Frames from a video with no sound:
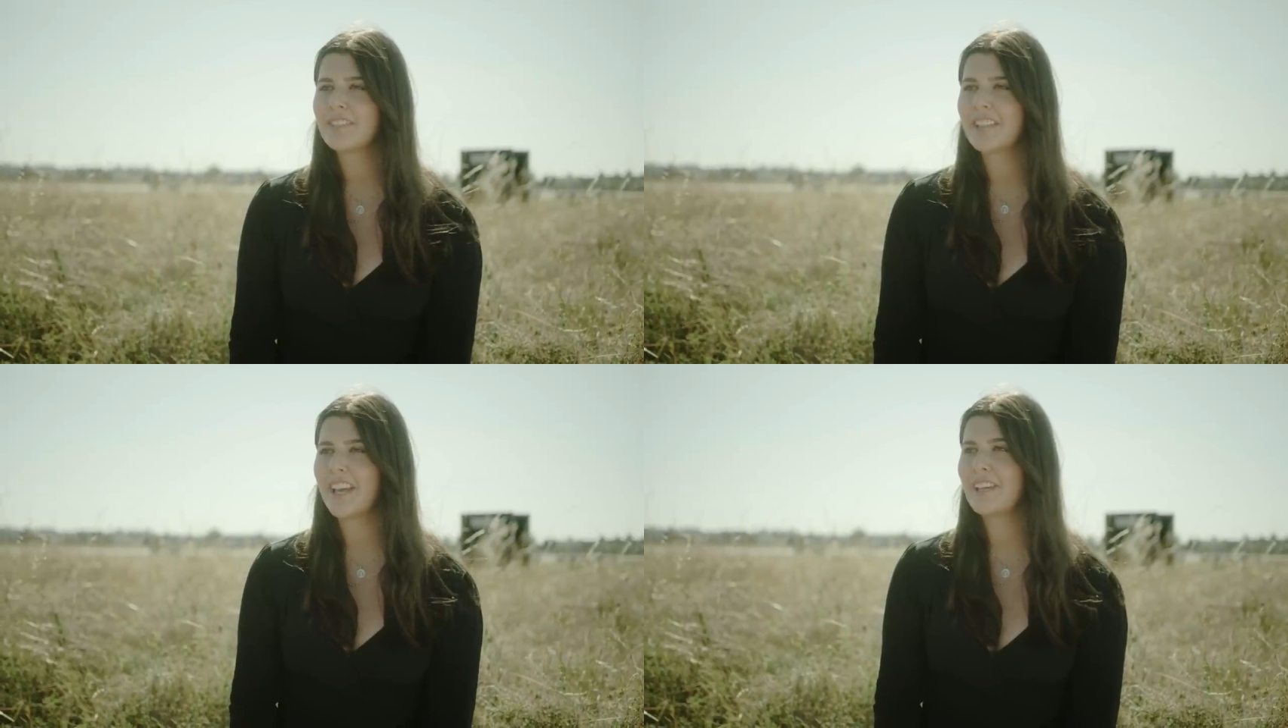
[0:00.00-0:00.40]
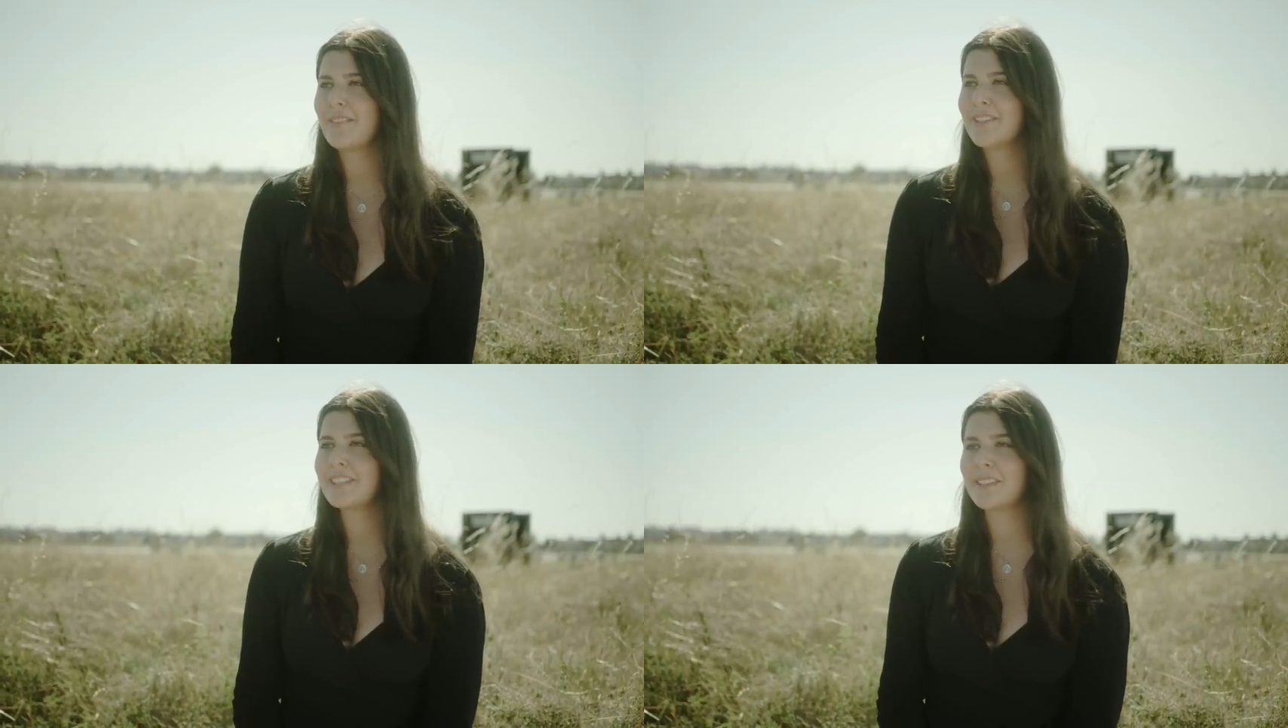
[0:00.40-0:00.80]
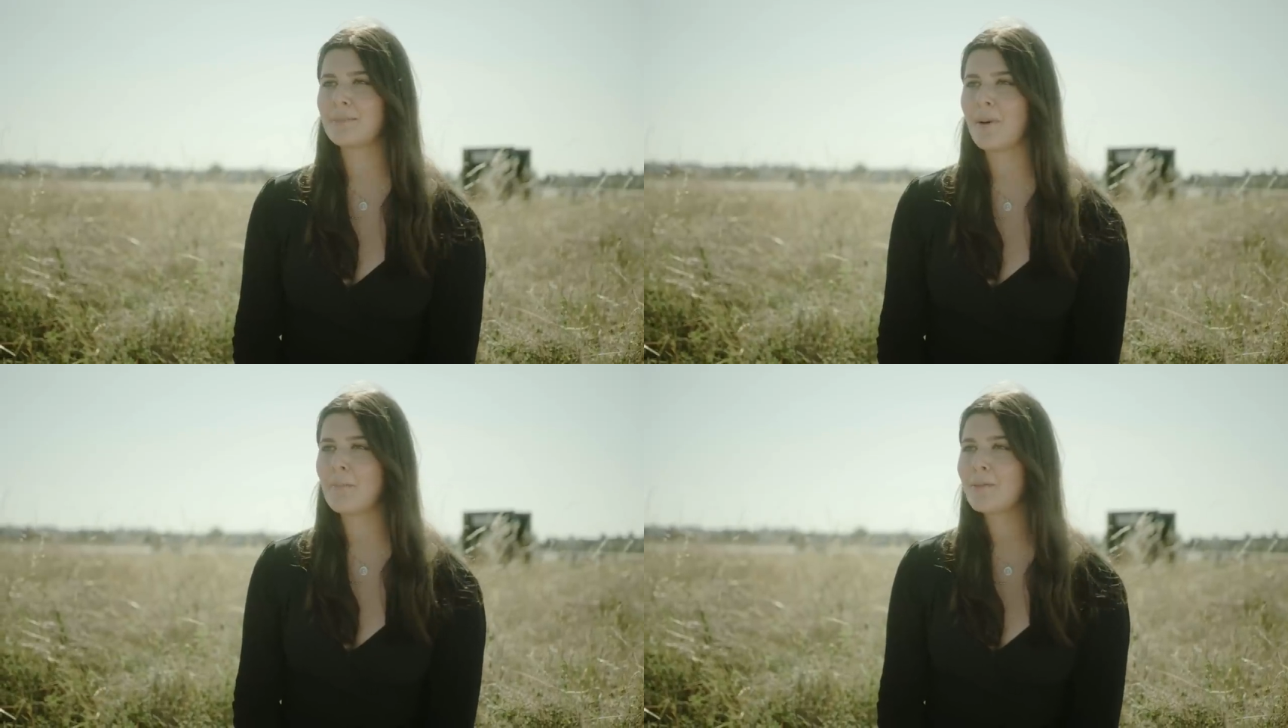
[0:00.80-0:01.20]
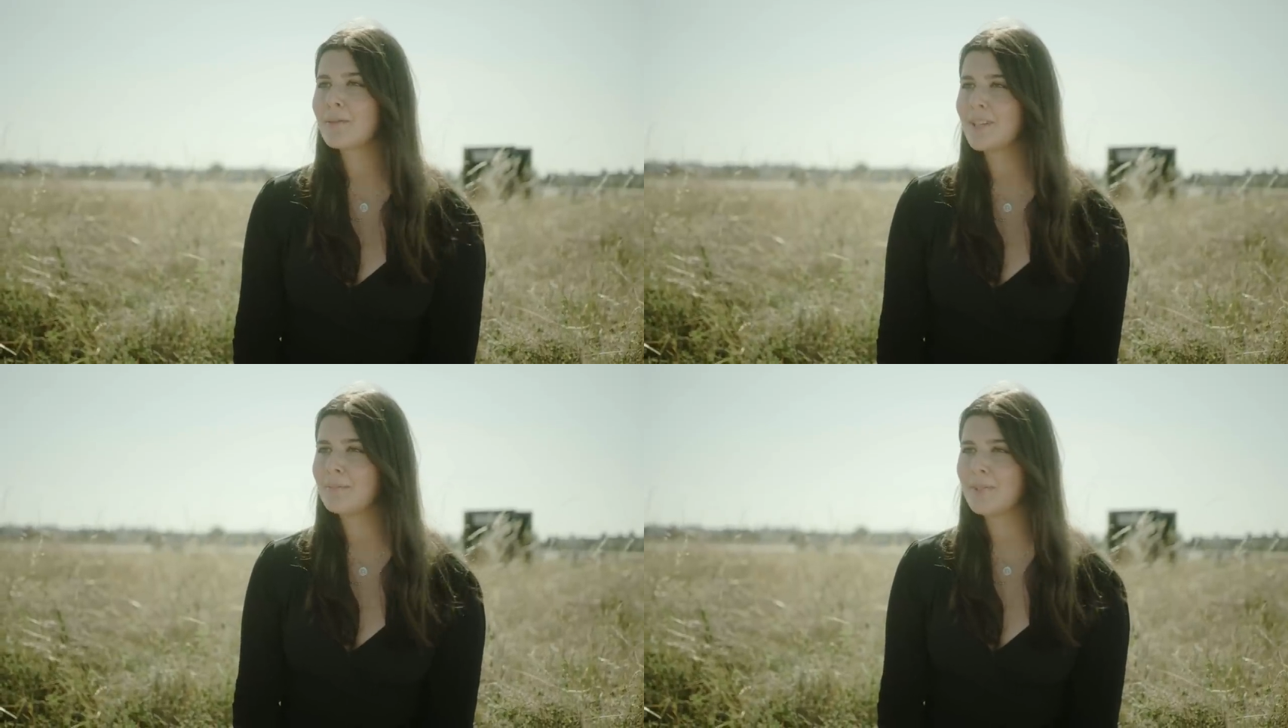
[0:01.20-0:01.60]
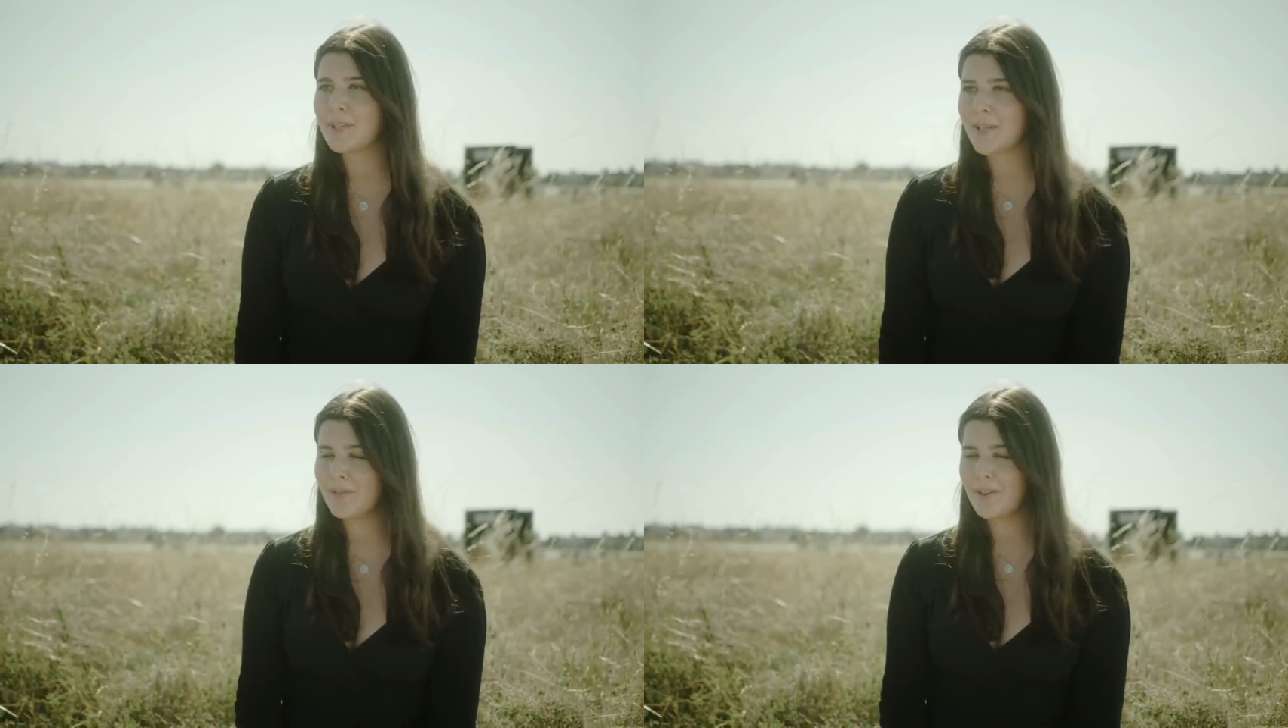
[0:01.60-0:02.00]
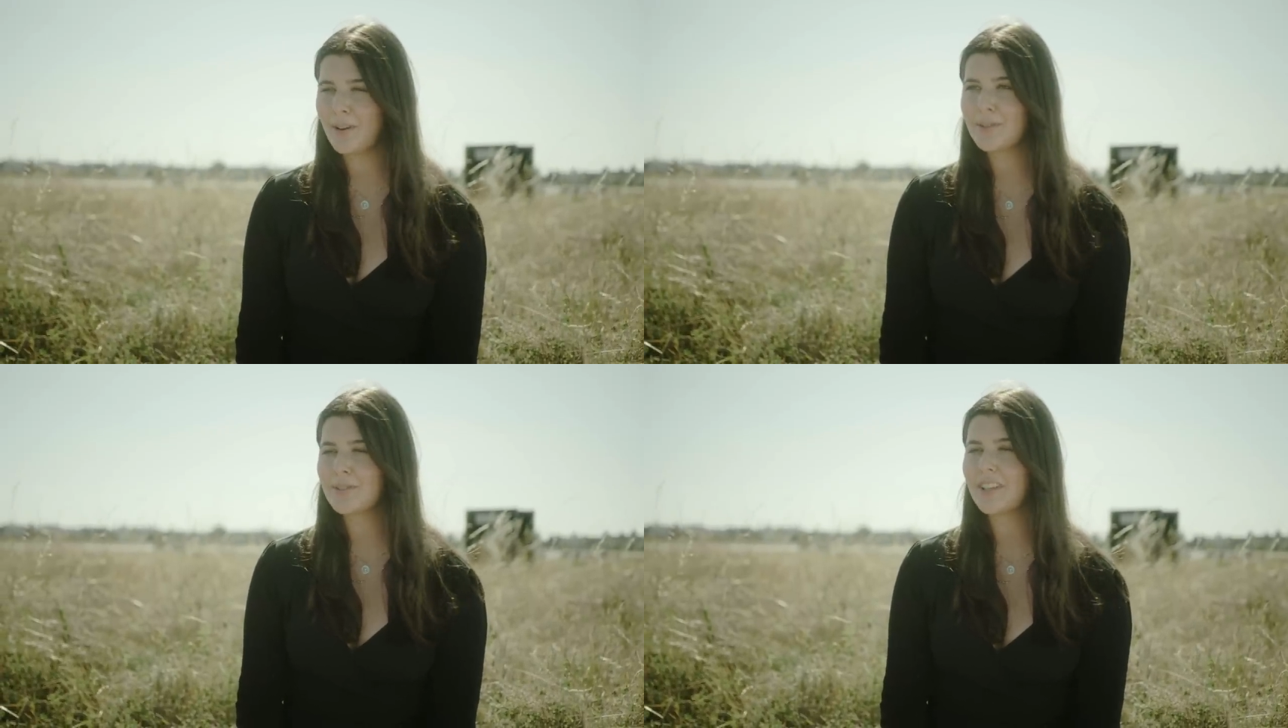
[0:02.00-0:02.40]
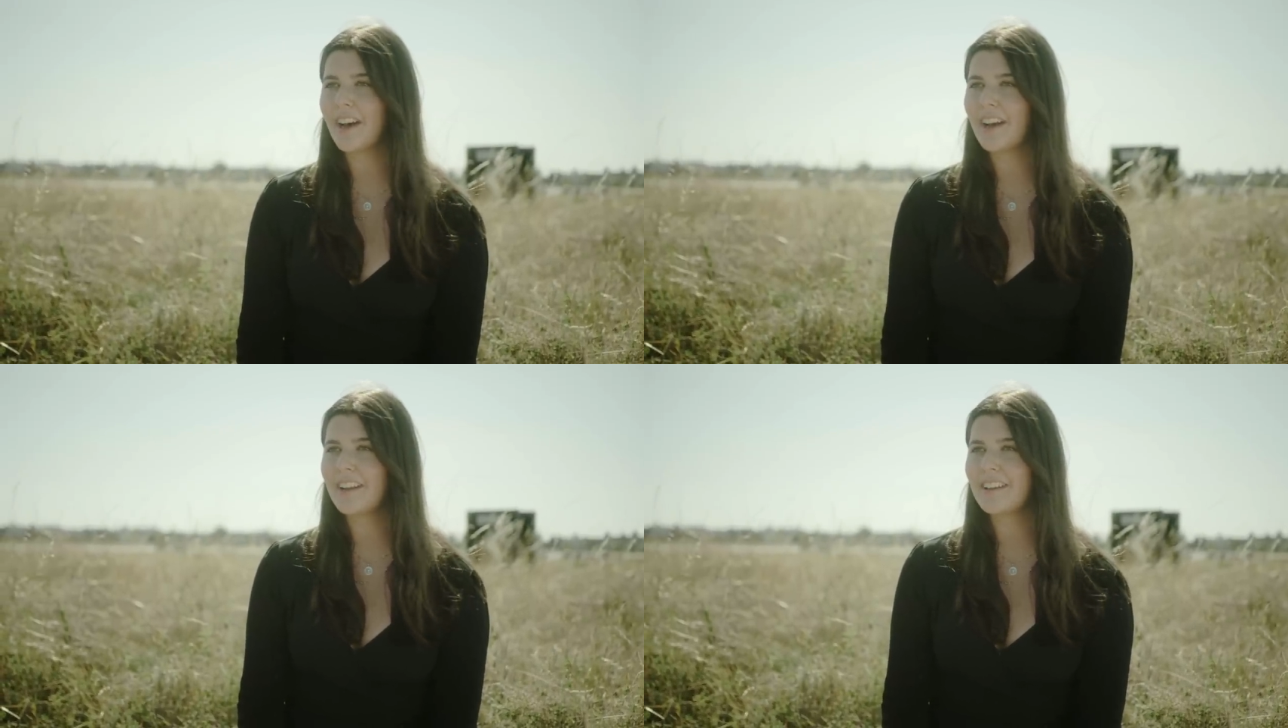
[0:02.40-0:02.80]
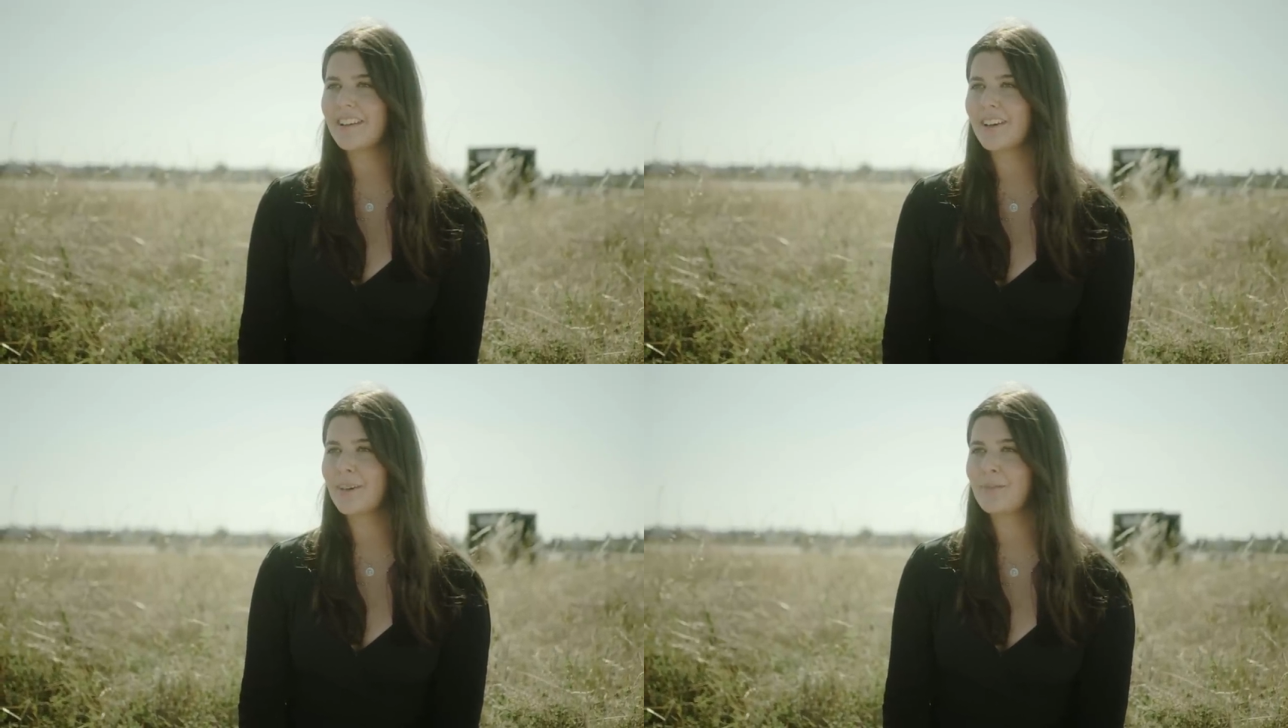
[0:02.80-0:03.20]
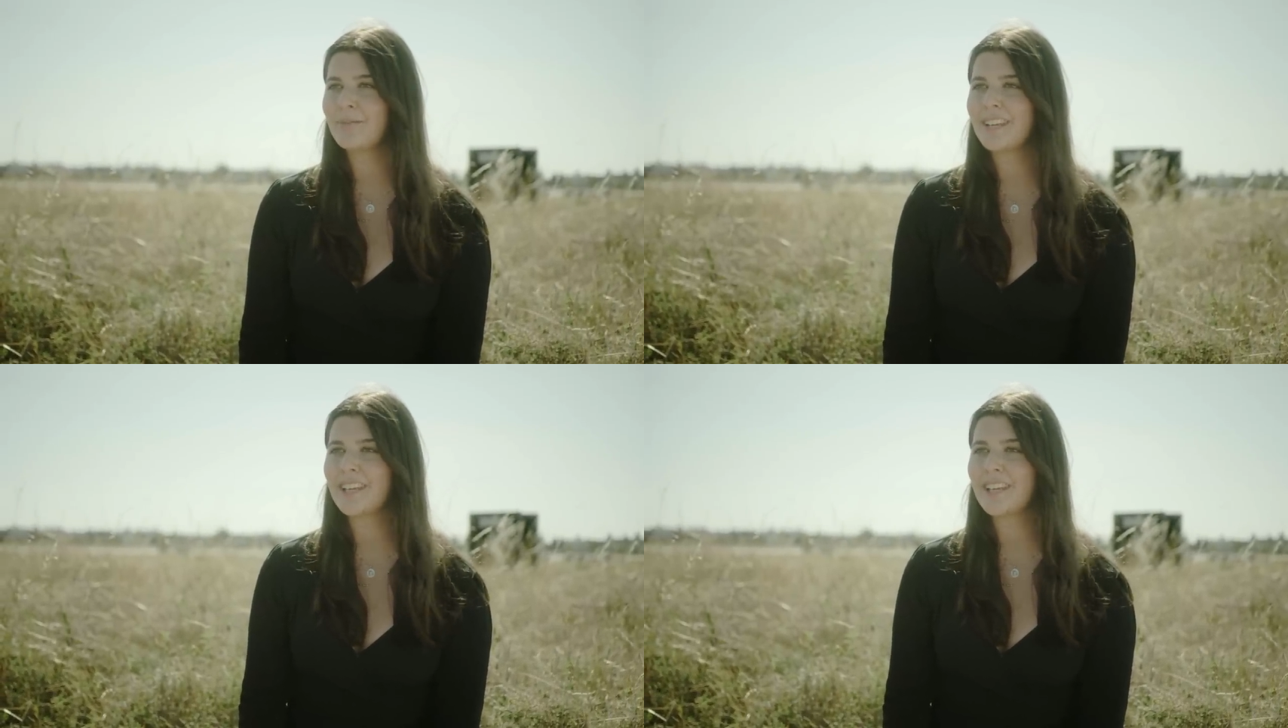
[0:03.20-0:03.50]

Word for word: ja, ich weiß noch, dass mein Papa nur neben mir stand und auch total ähm,